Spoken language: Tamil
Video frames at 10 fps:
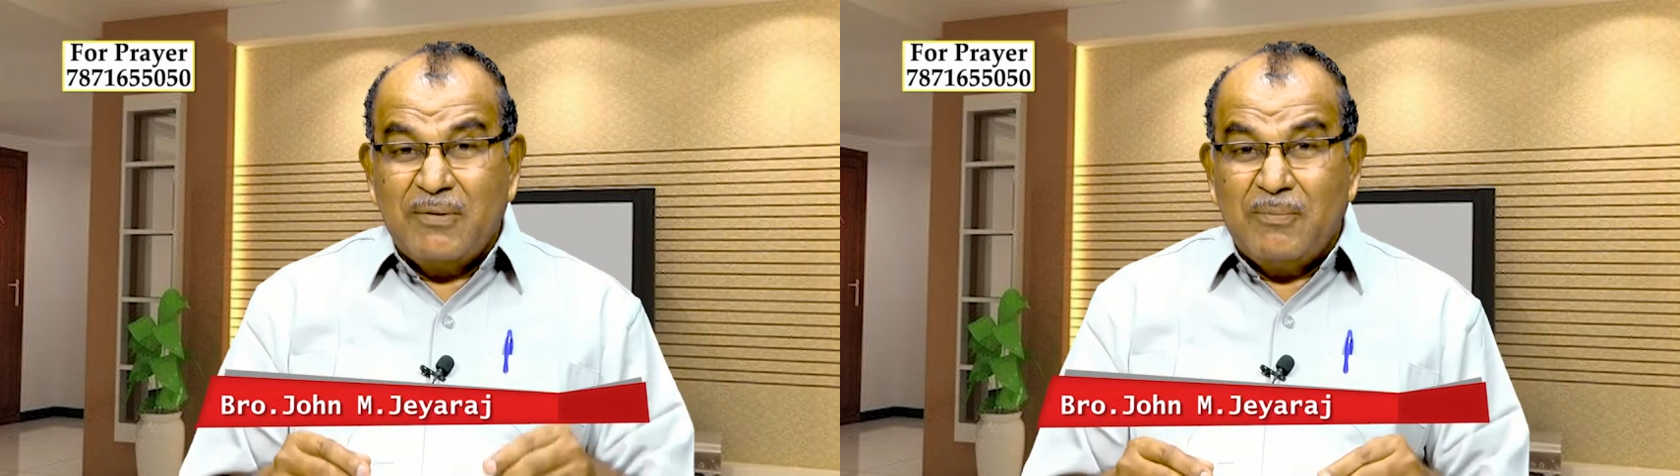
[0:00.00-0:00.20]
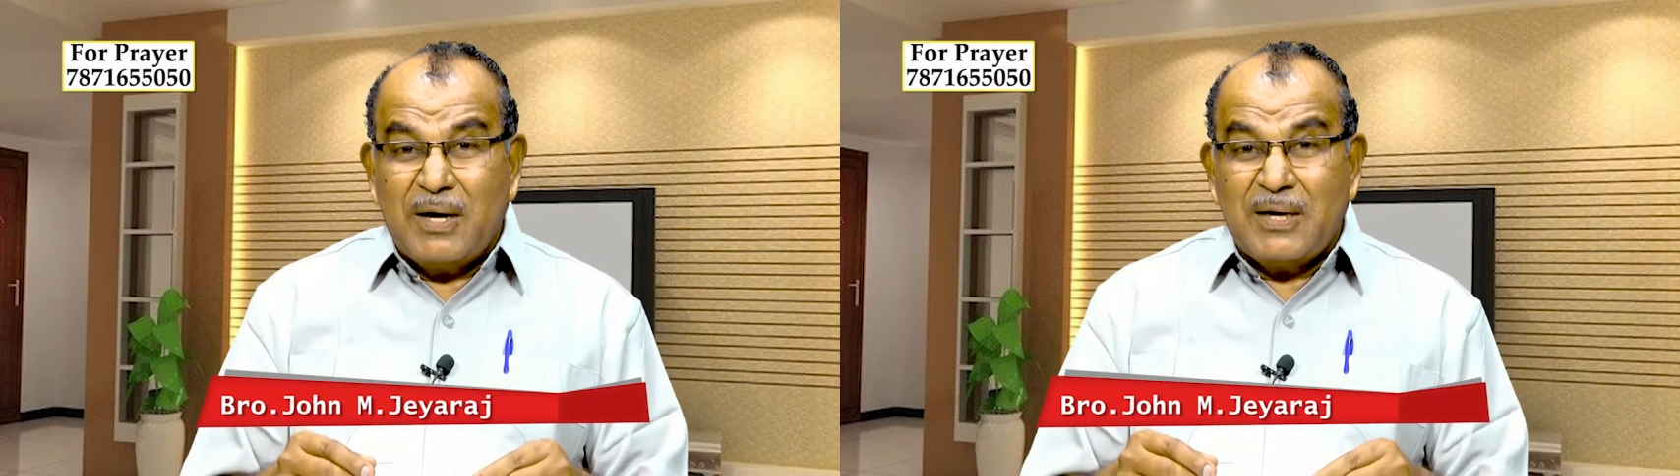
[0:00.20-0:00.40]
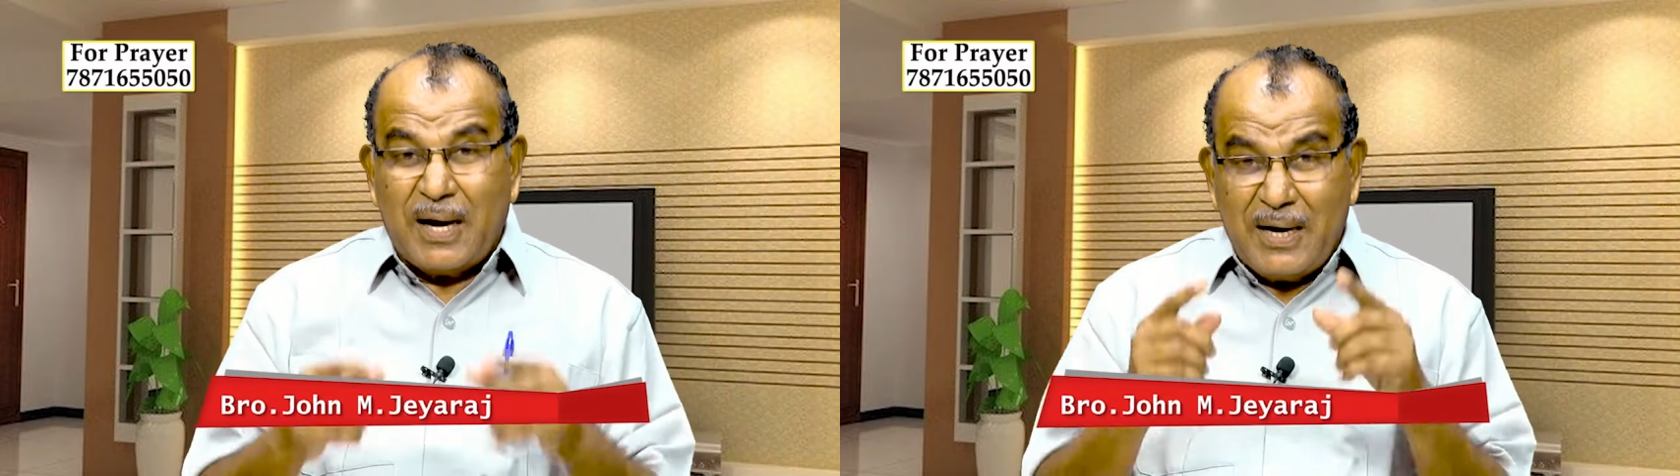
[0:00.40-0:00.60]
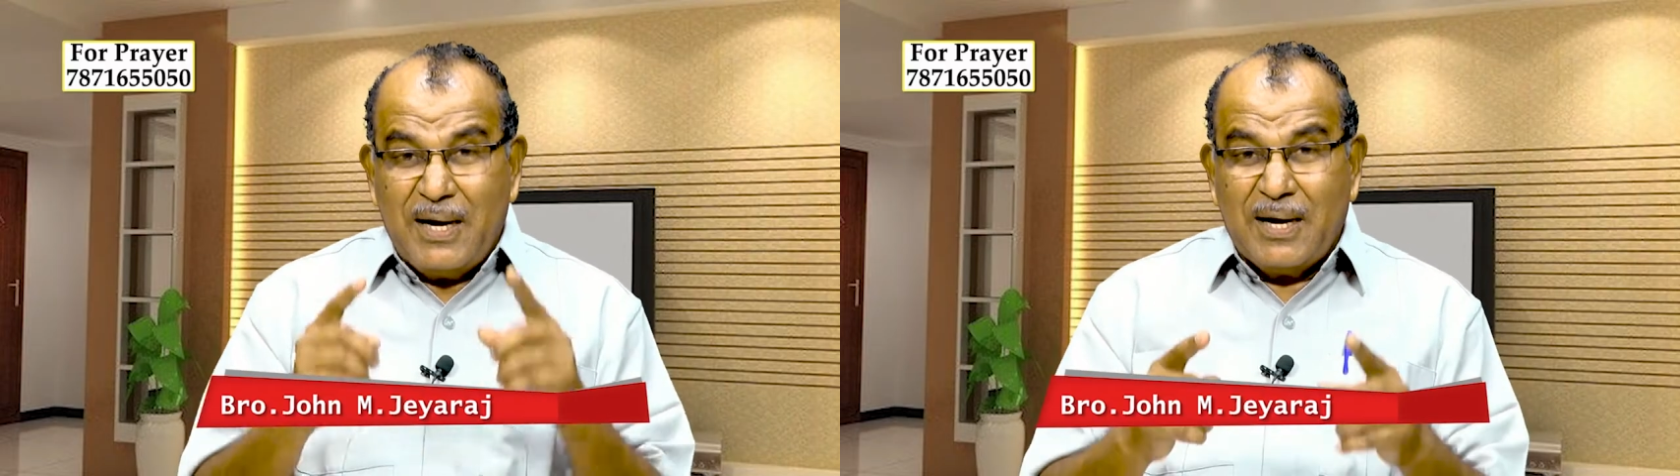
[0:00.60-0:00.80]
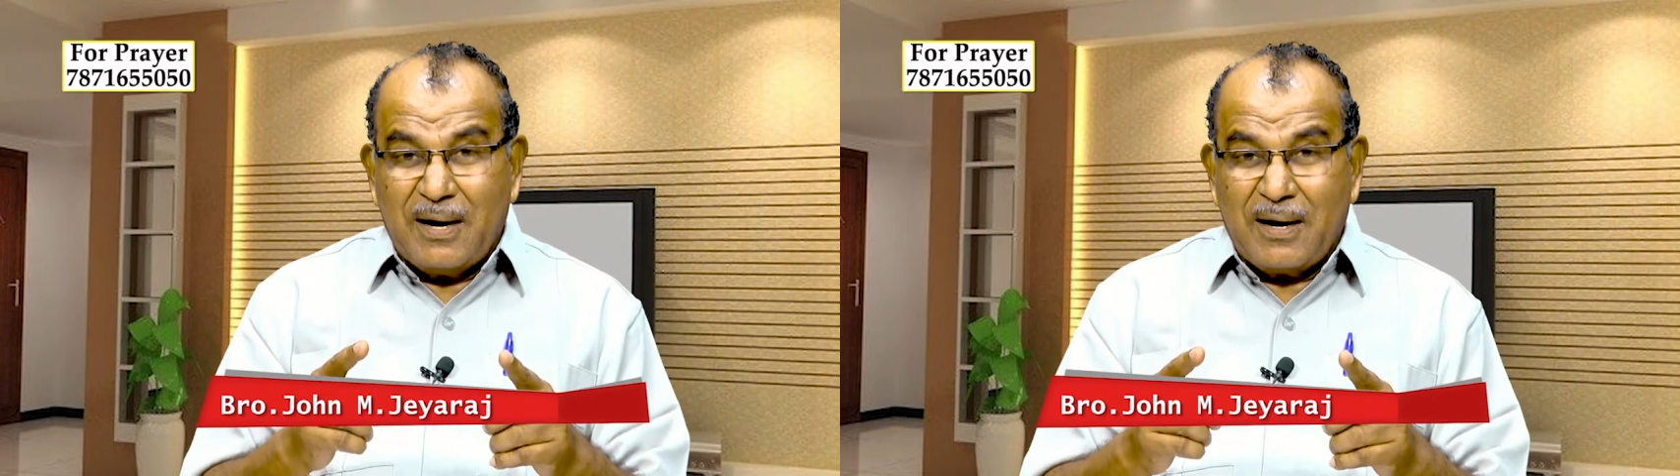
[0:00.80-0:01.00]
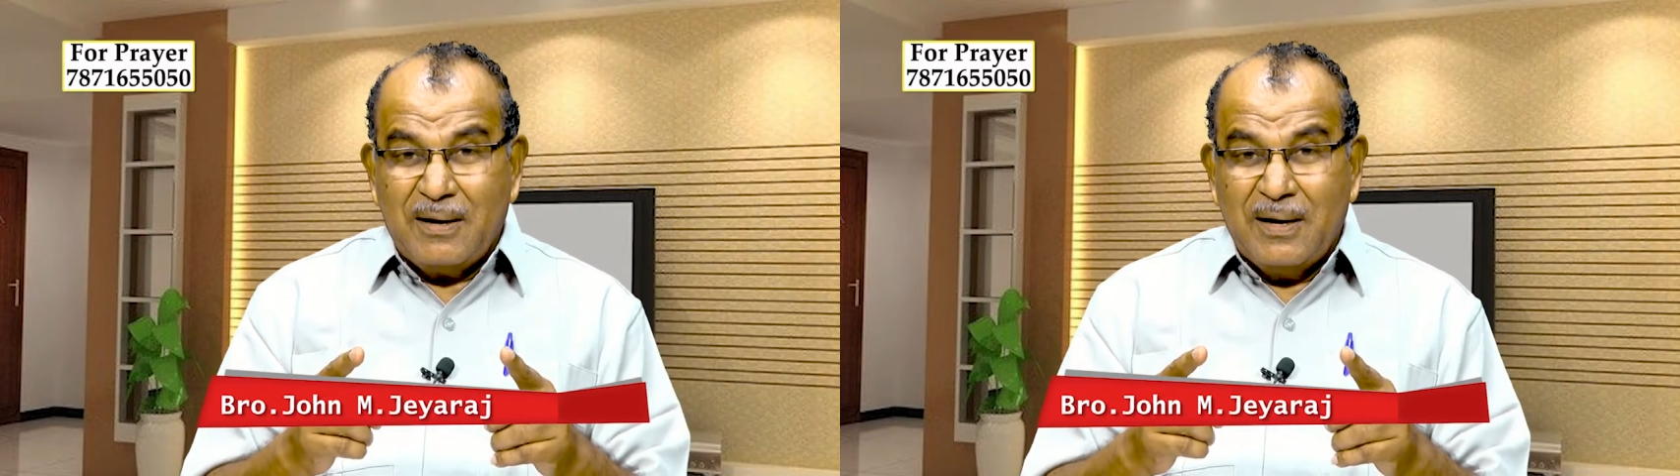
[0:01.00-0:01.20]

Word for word: விரும்பாத அநேகர்